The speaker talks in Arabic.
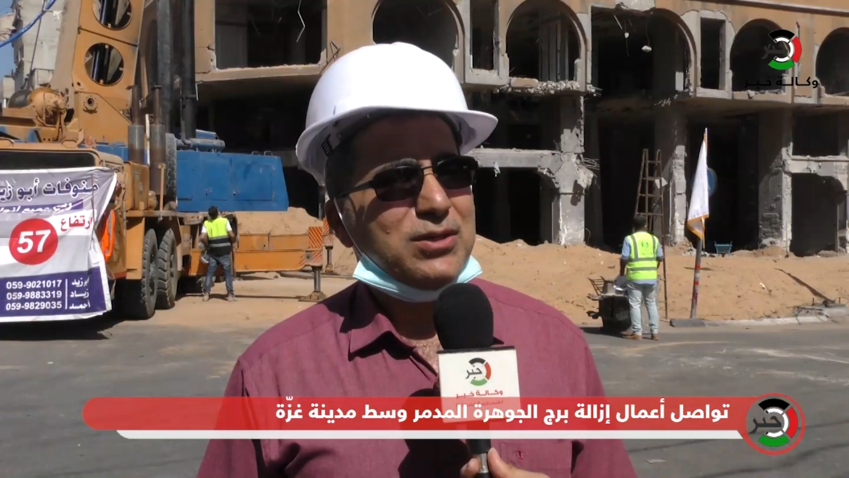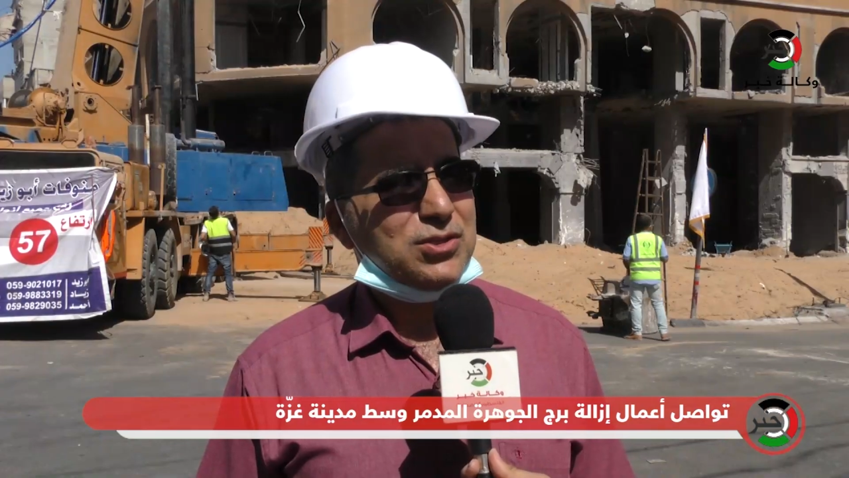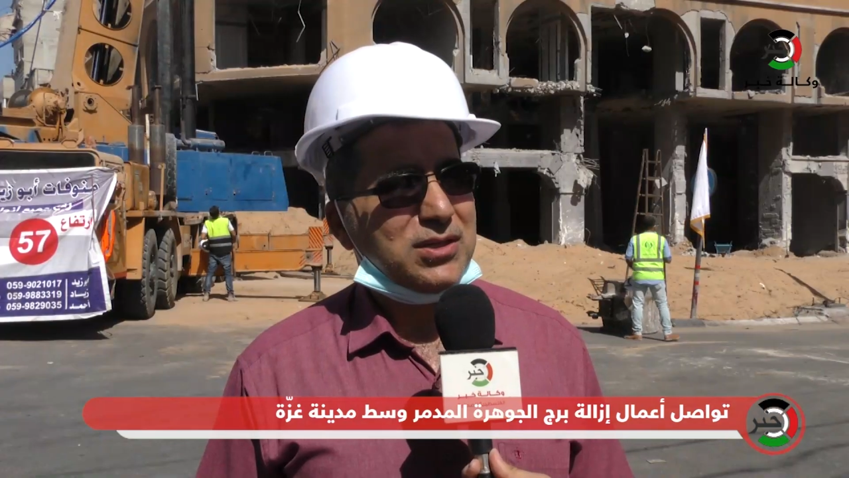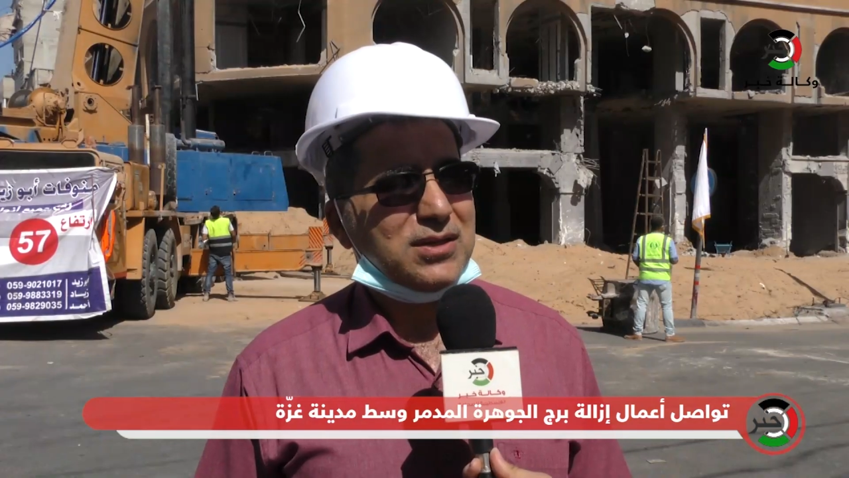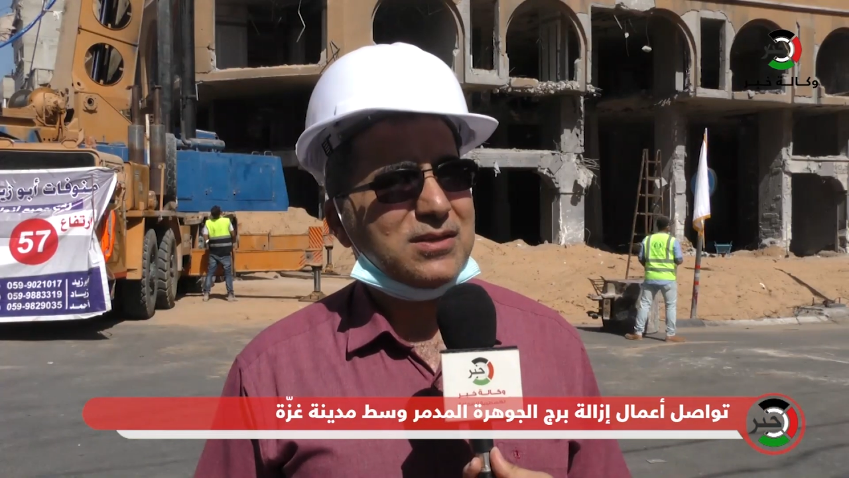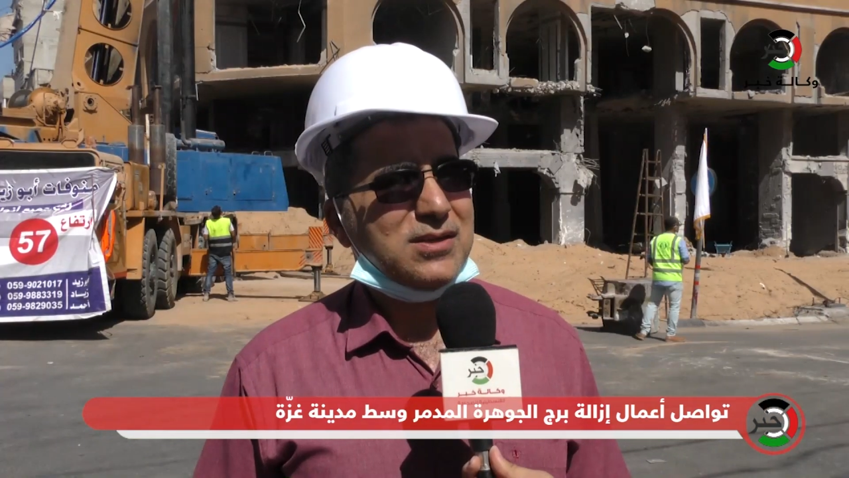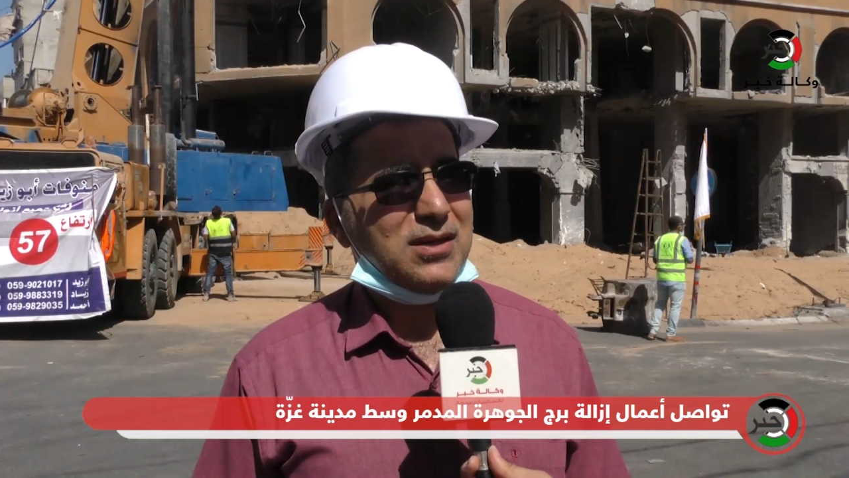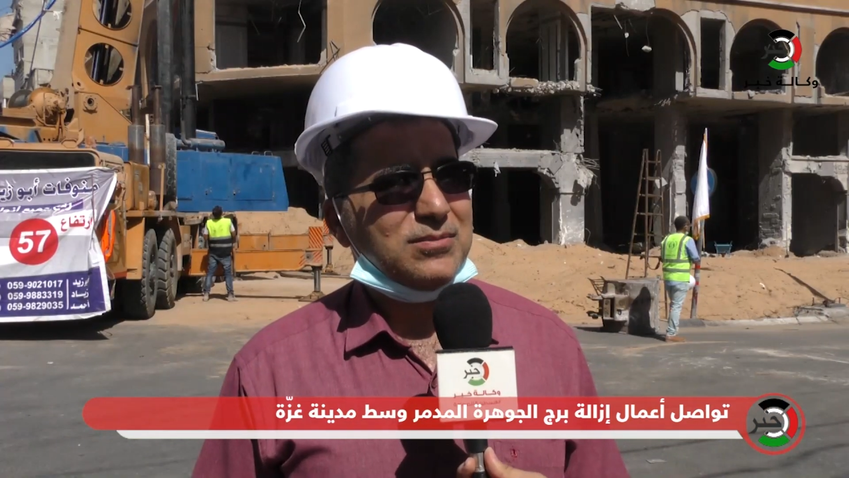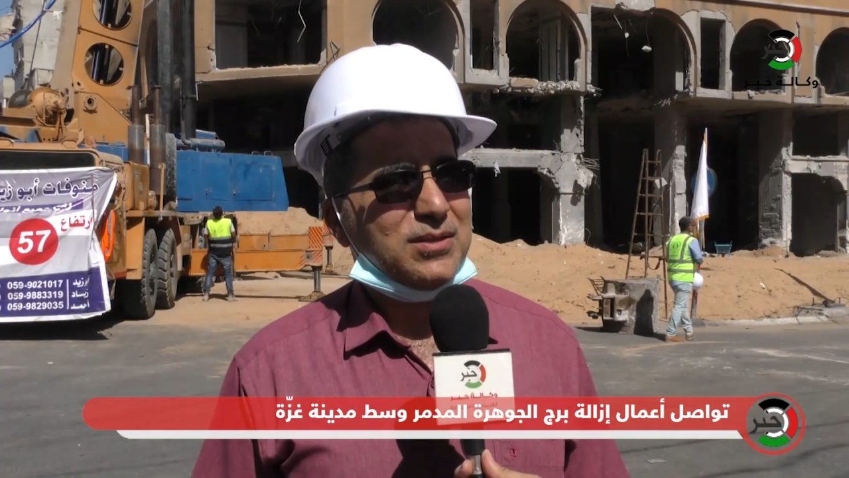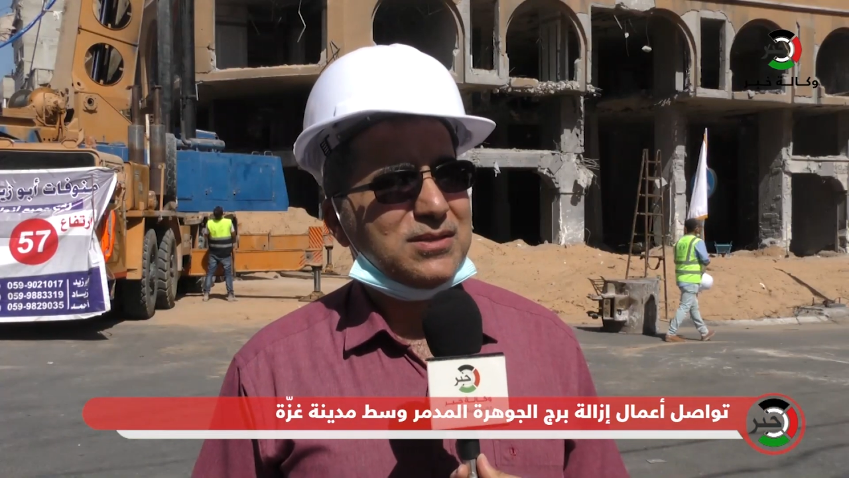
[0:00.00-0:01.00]
وهي شركة
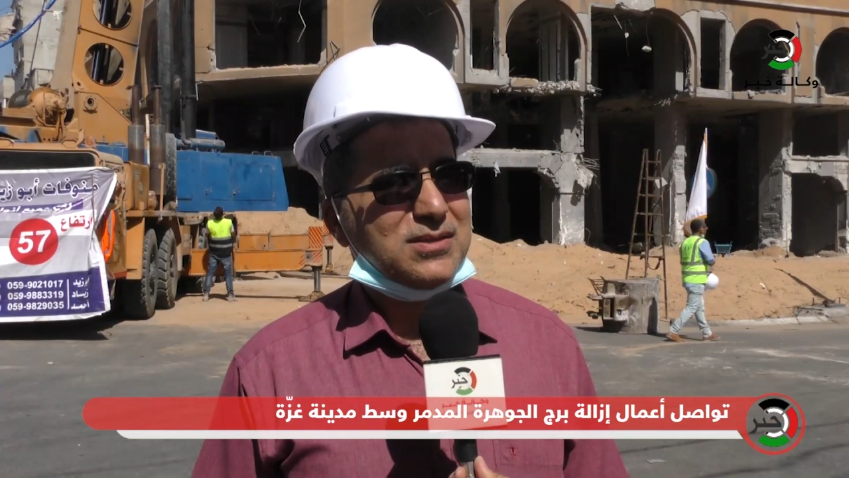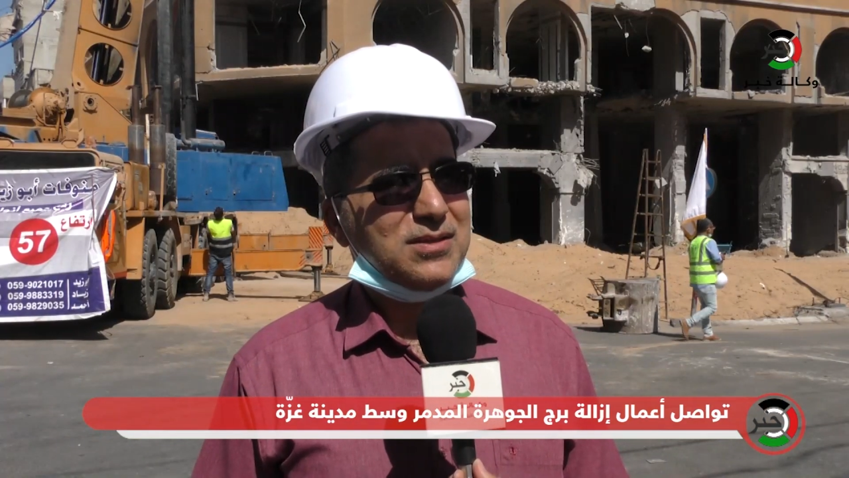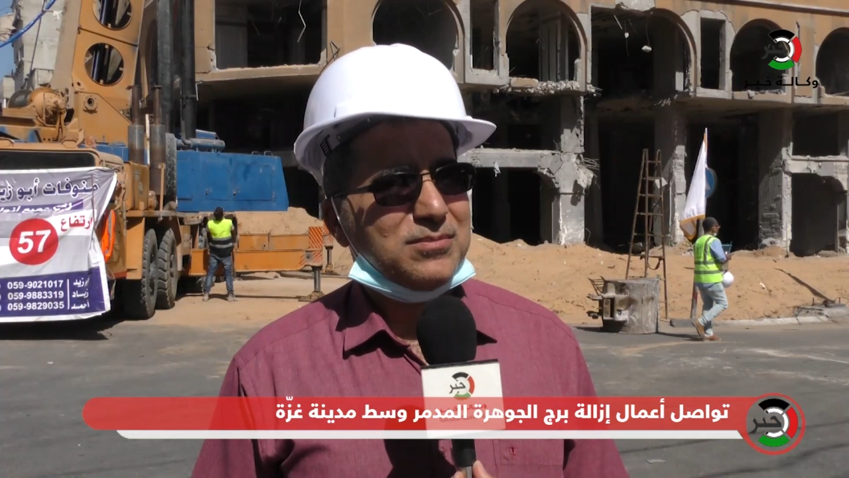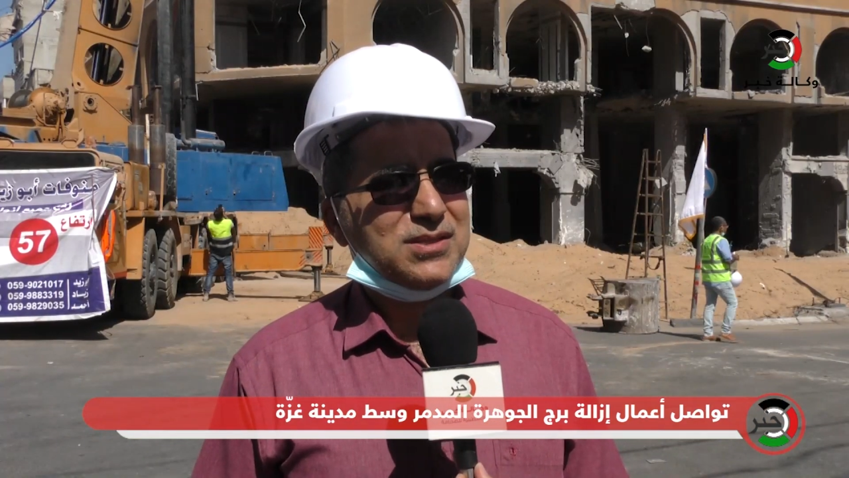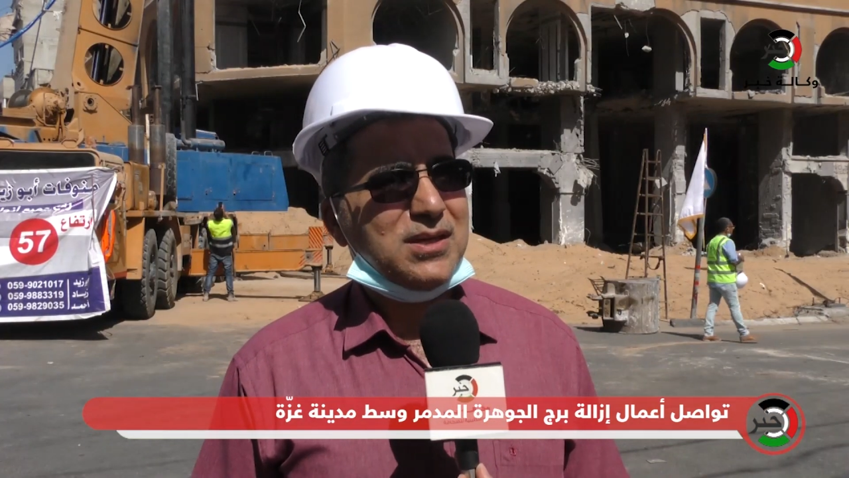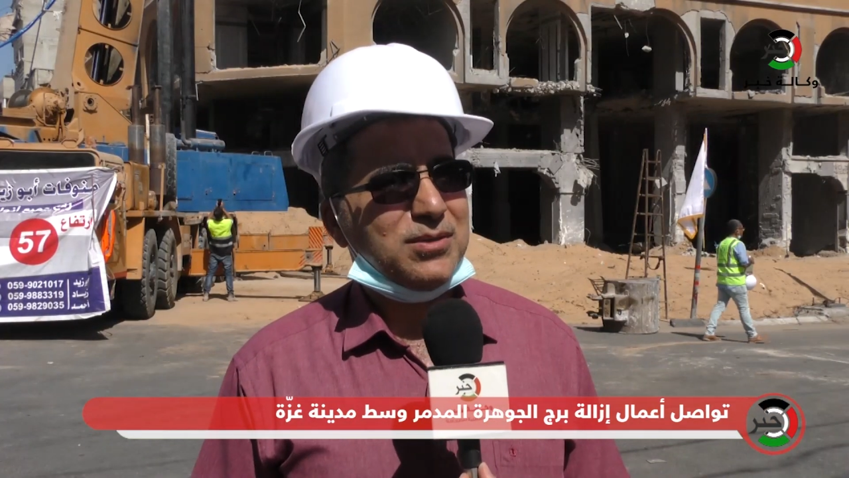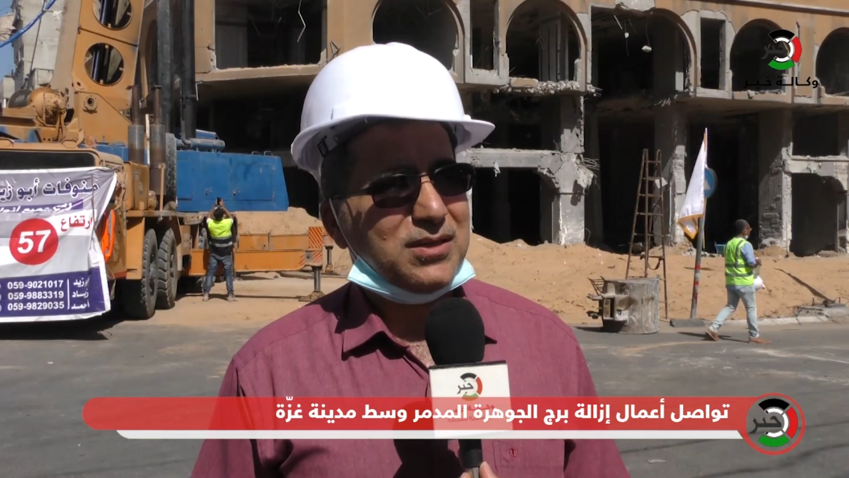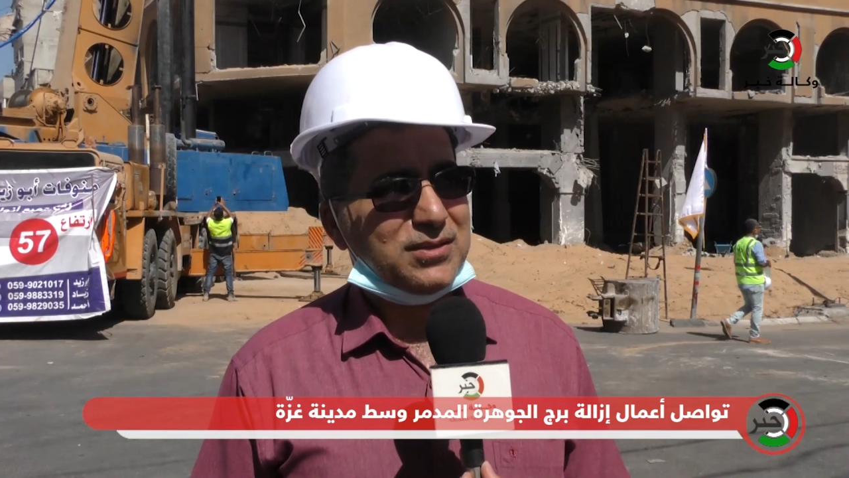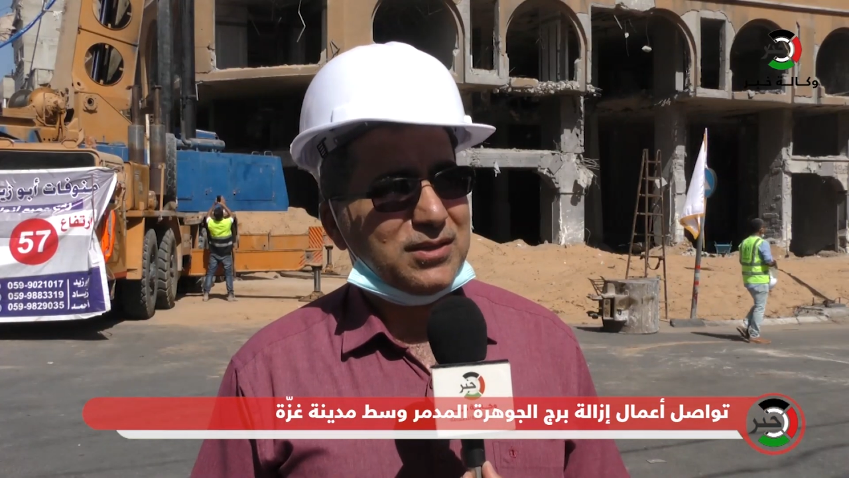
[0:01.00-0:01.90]
صاحبة سابقة